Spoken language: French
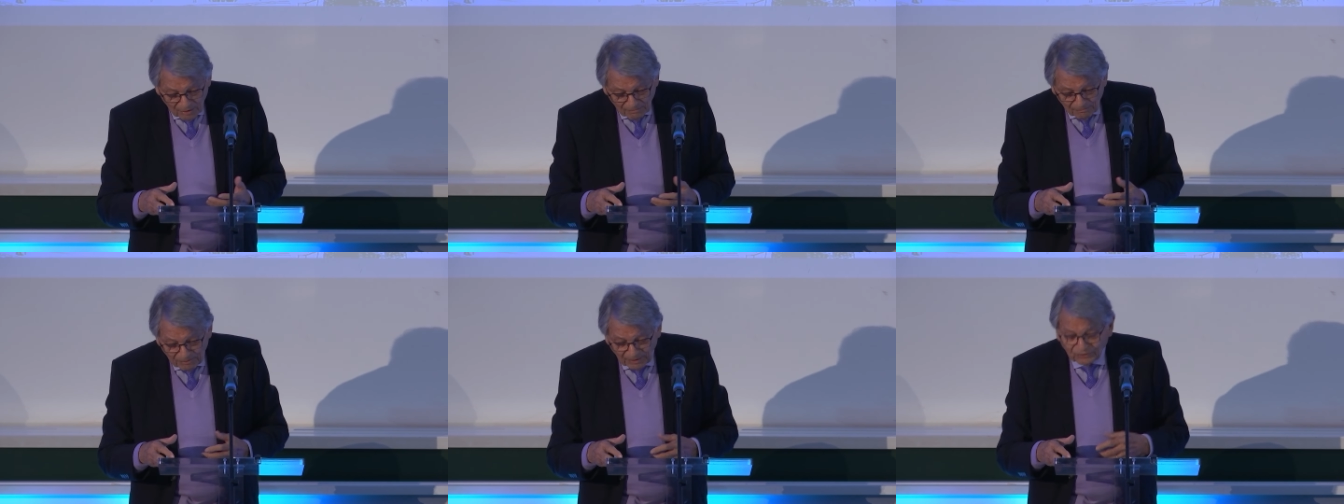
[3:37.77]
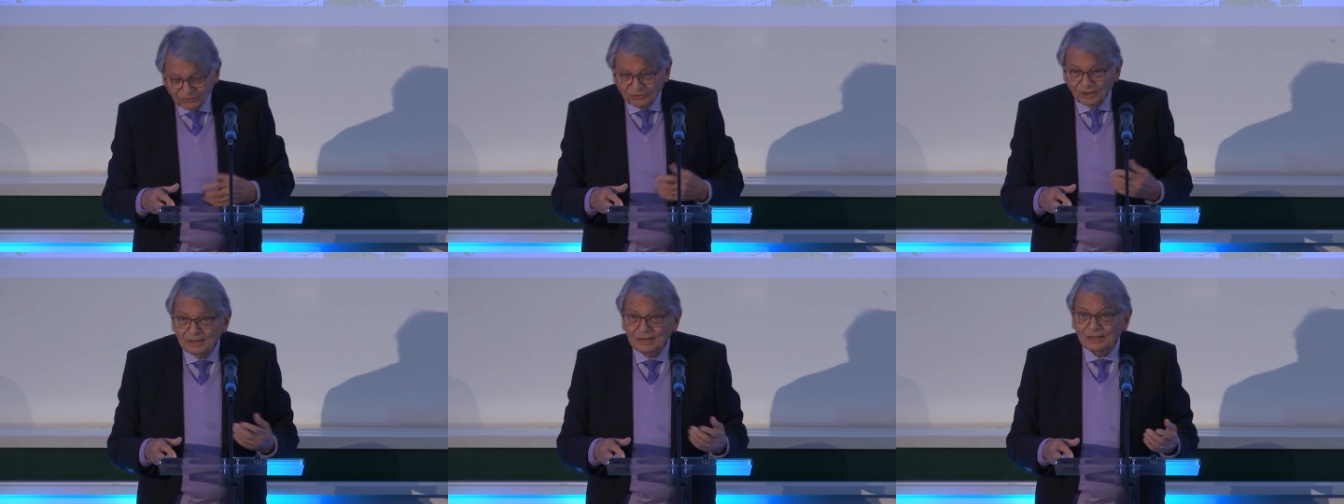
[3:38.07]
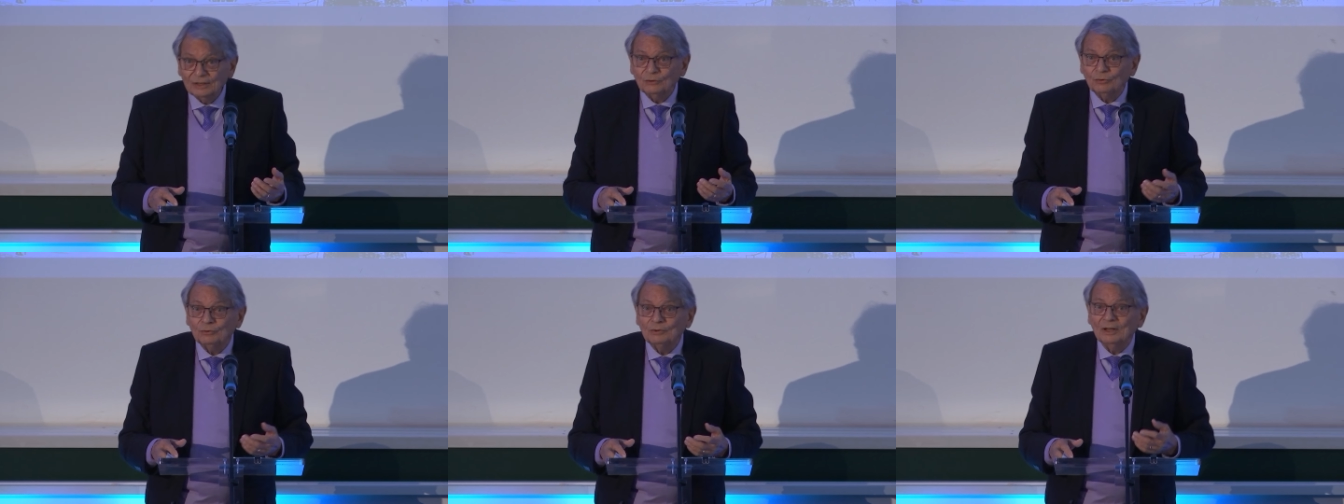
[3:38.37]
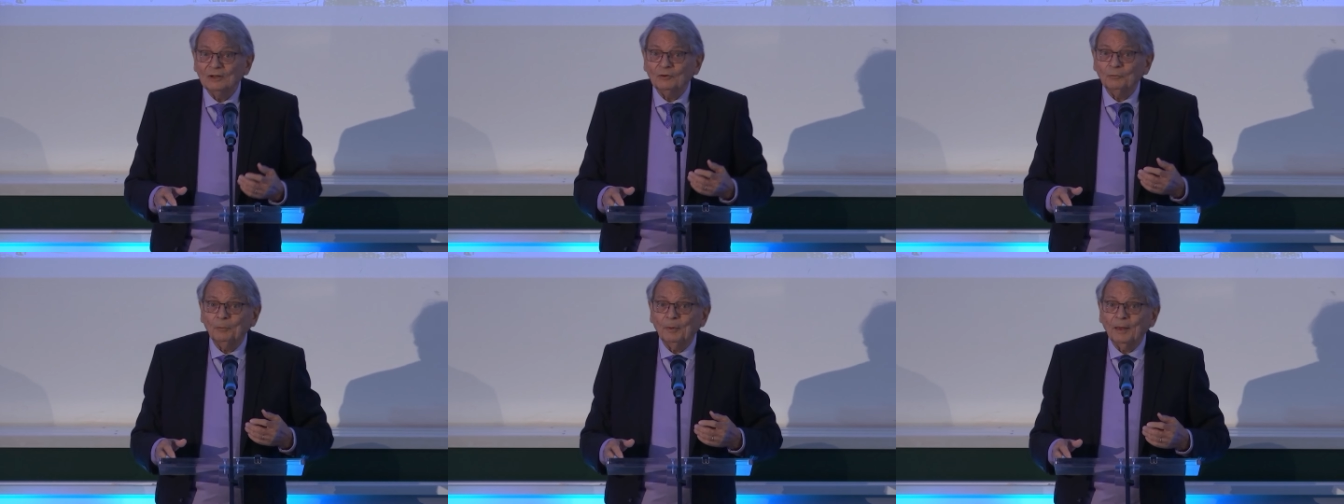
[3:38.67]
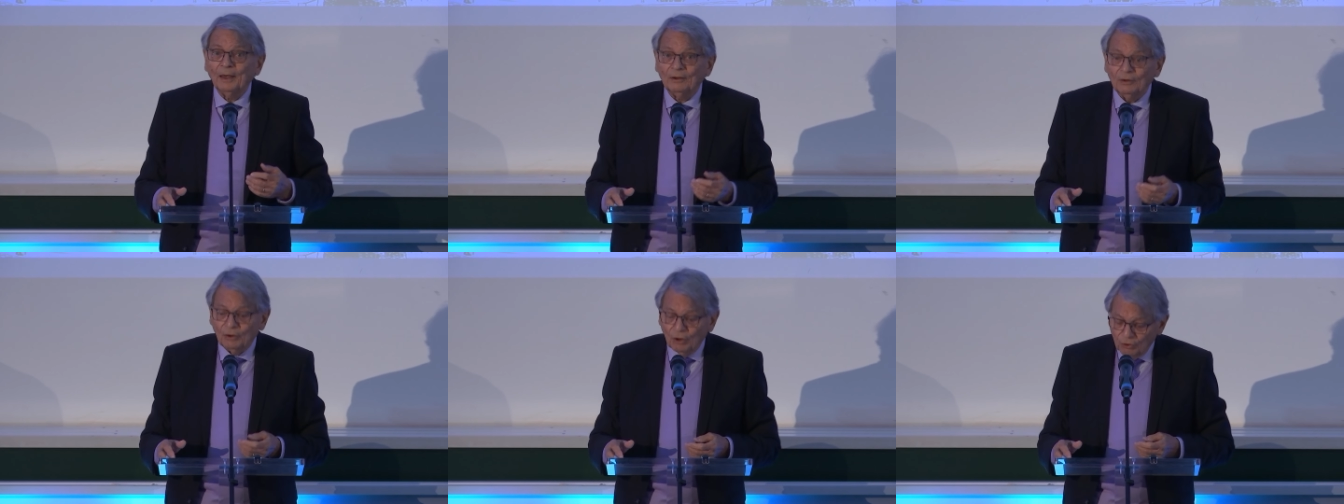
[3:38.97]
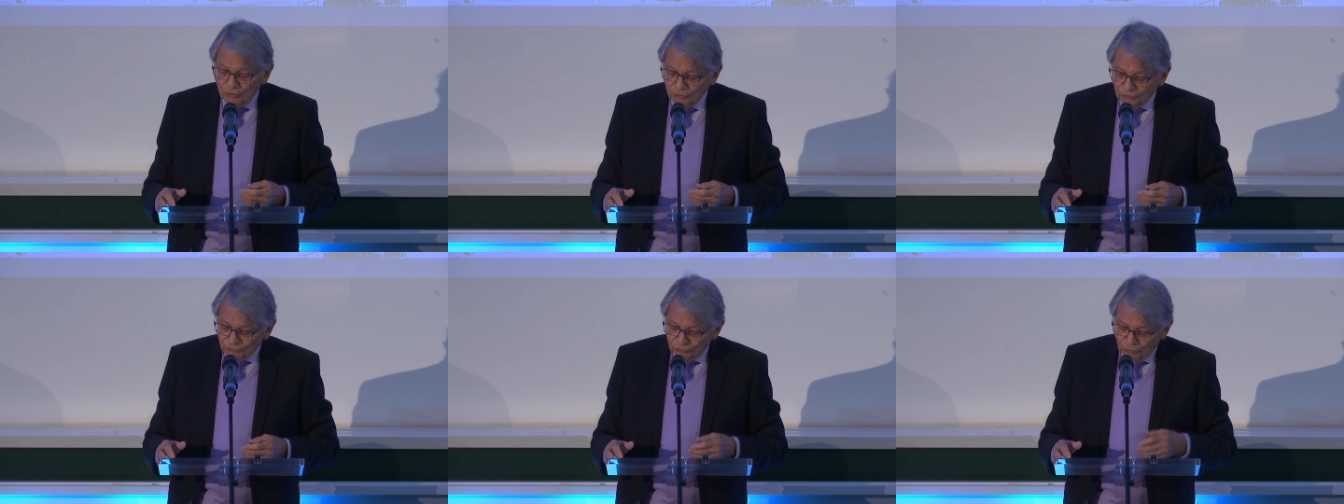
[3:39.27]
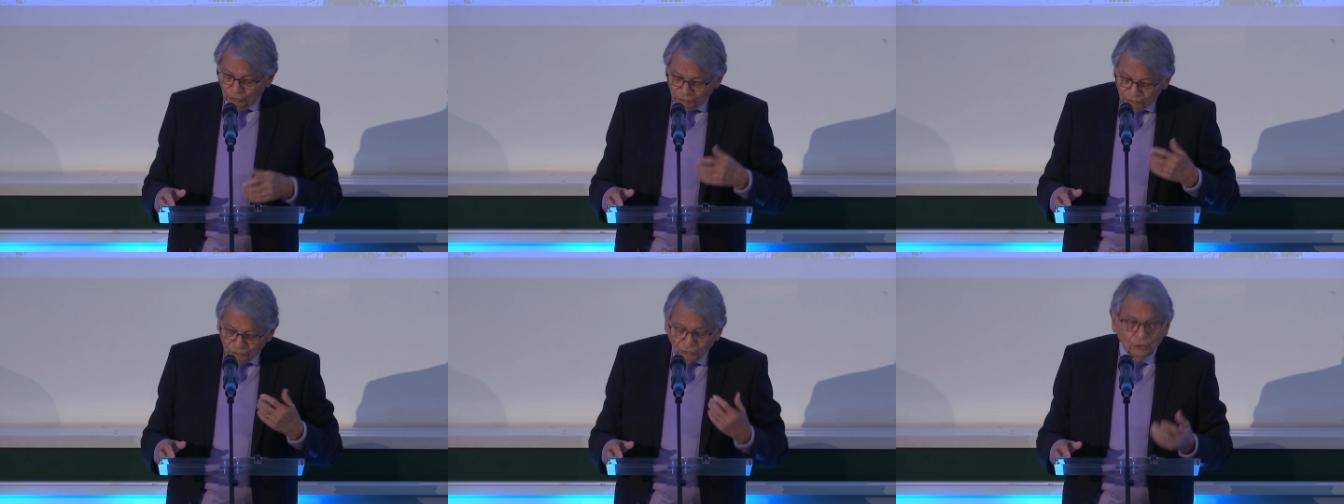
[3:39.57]
parce qu'elle est une expérience
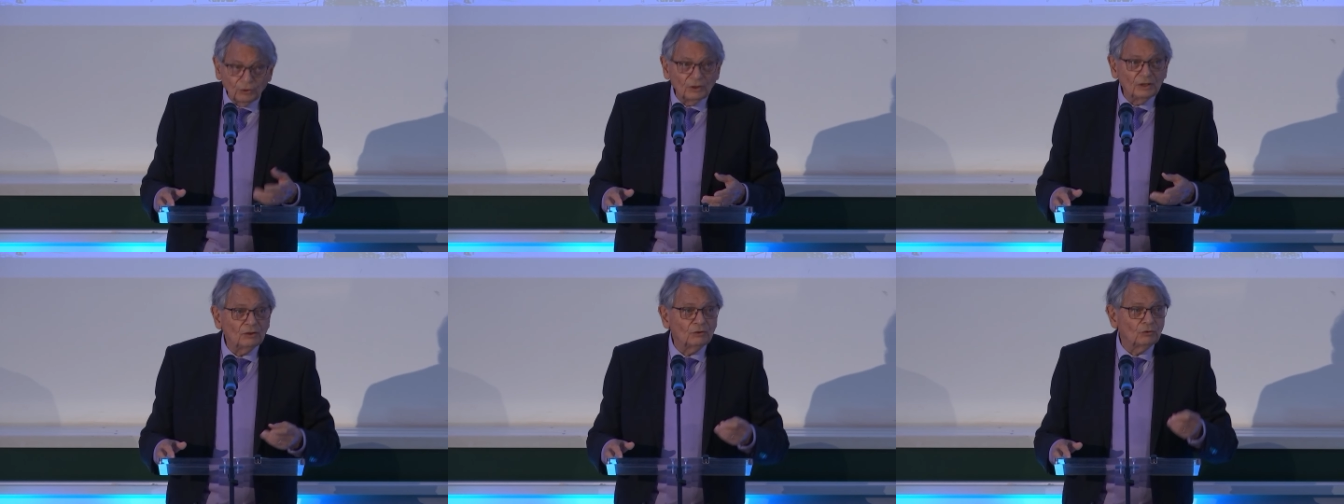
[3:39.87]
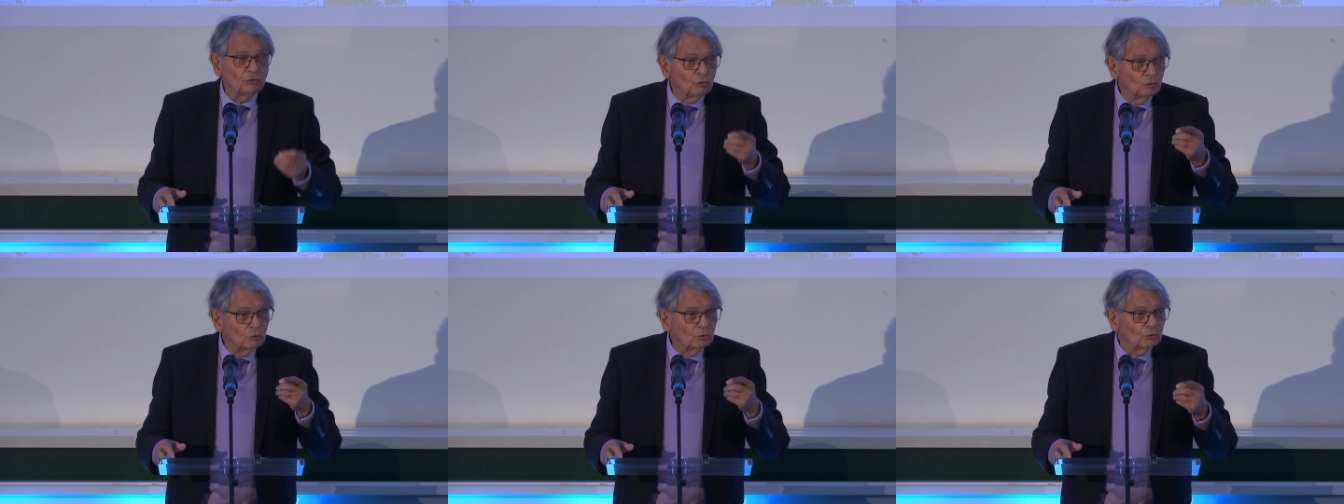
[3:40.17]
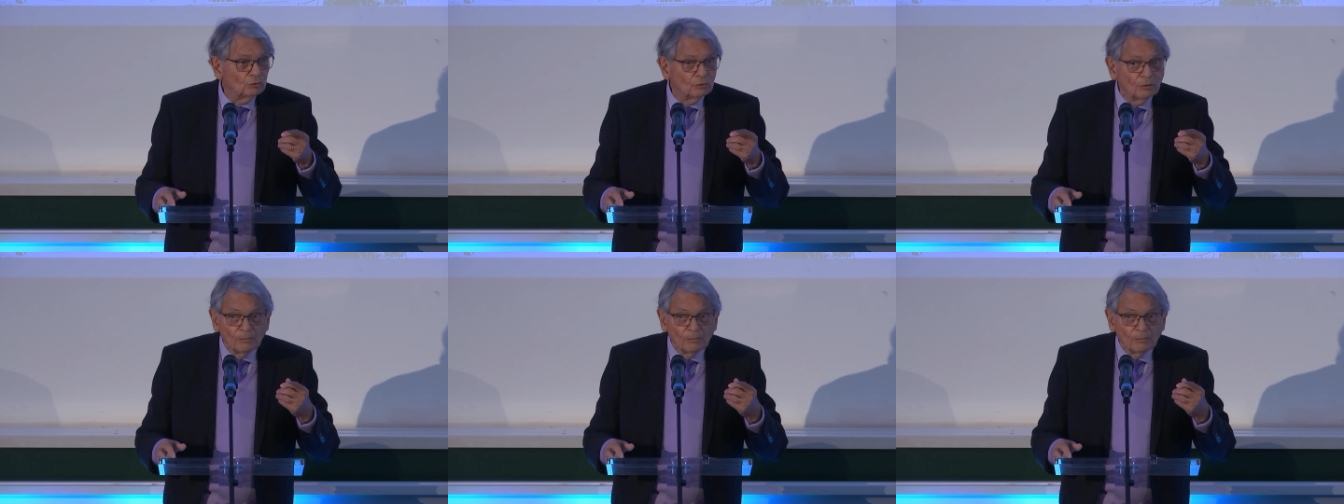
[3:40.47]
de solitude